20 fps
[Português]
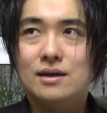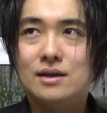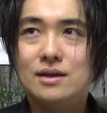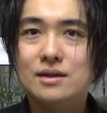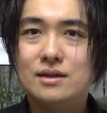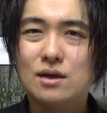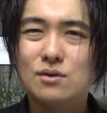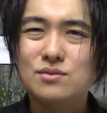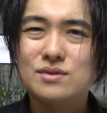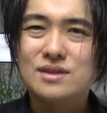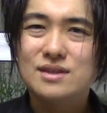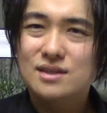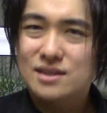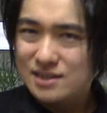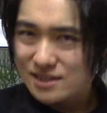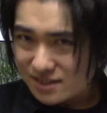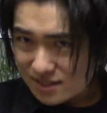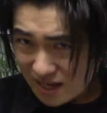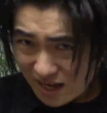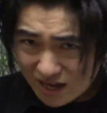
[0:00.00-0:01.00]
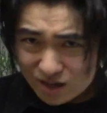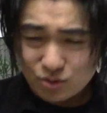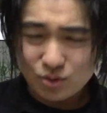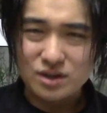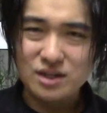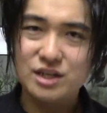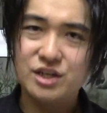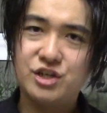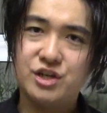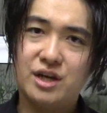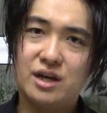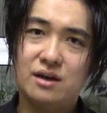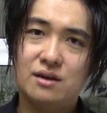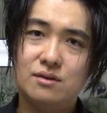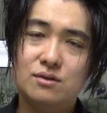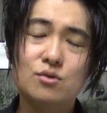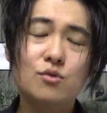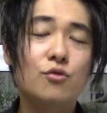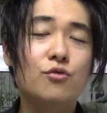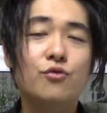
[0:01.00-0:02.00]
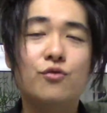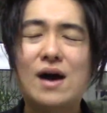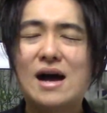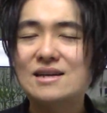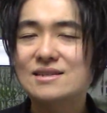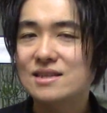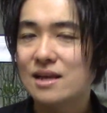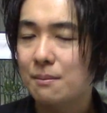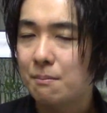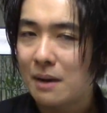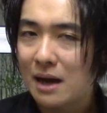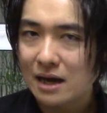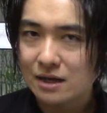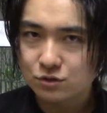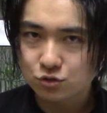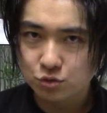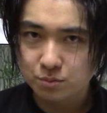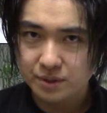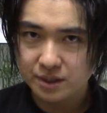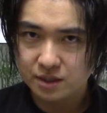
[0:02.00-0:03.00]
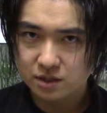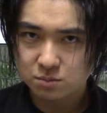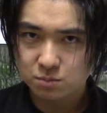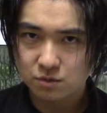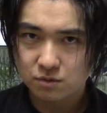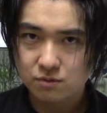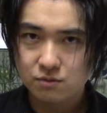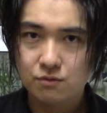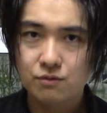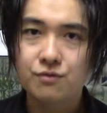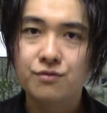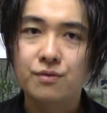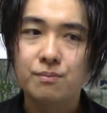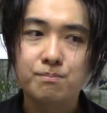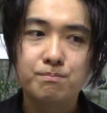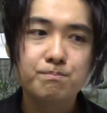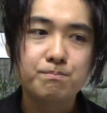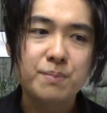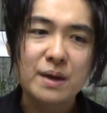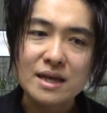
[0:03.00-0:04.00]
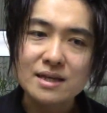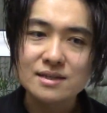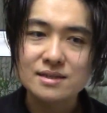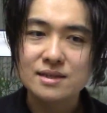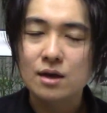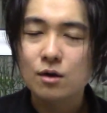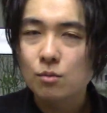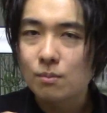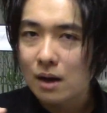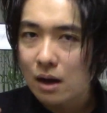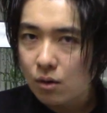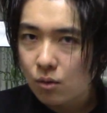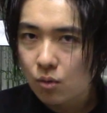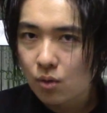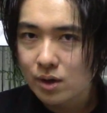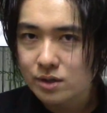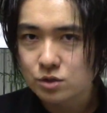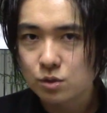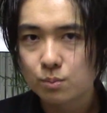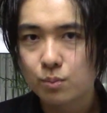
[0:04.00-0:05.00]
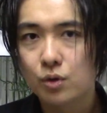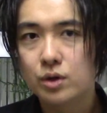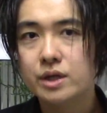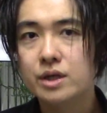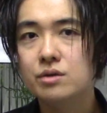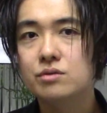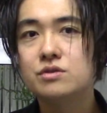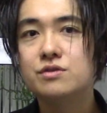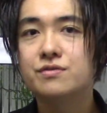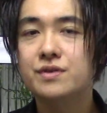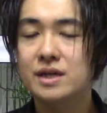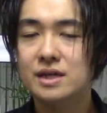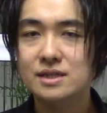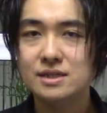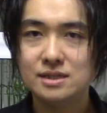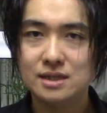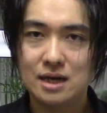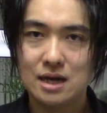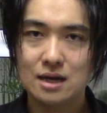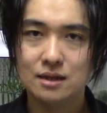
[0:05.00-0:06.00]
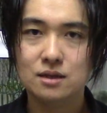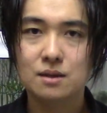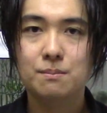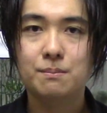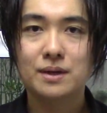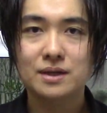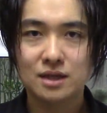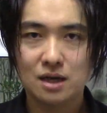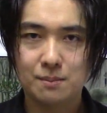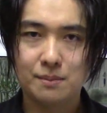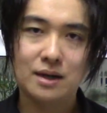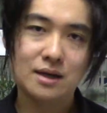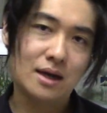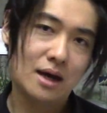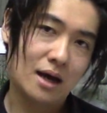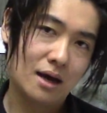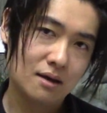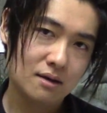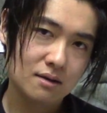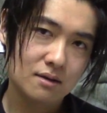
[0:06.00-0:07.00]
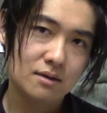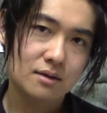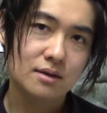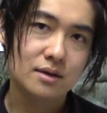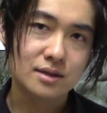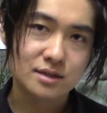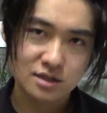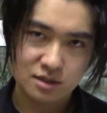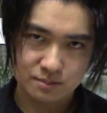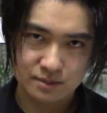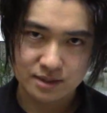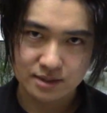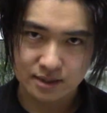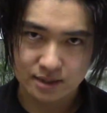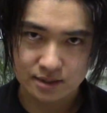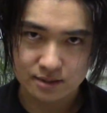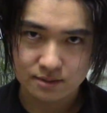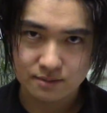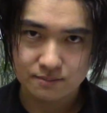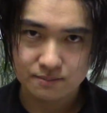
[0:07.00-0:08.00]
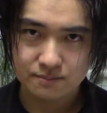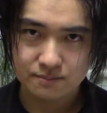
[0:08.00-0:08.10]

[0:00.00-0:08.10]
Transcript: Então, saia do clichê, não faça mais do mesmo. Pense em alguma coisa um pouquinho diferenciada para trabalhar em cima dela.